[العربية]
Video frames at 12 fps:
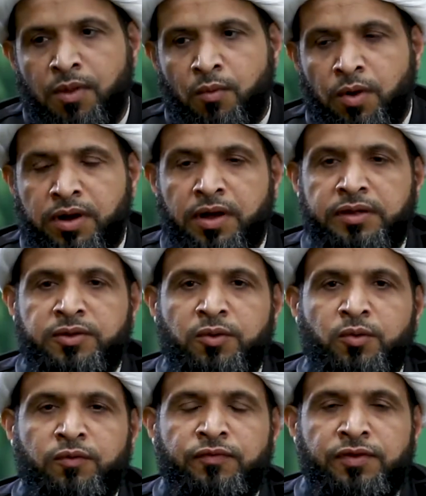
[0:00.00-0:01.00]

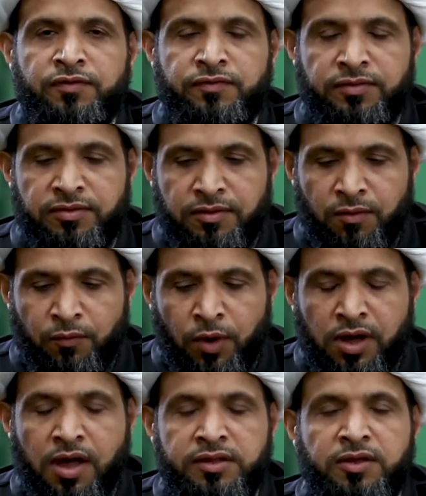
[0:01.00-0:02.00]
وقاتلوا في
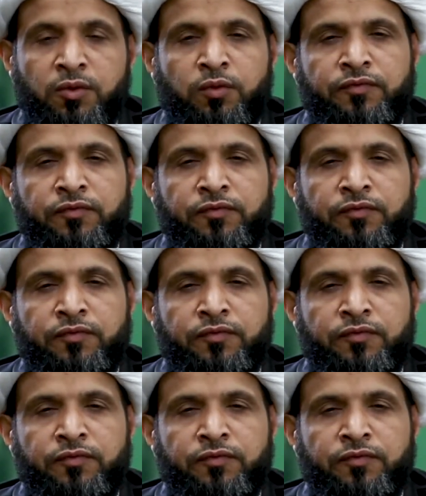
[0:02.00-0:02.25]
وقاتلوا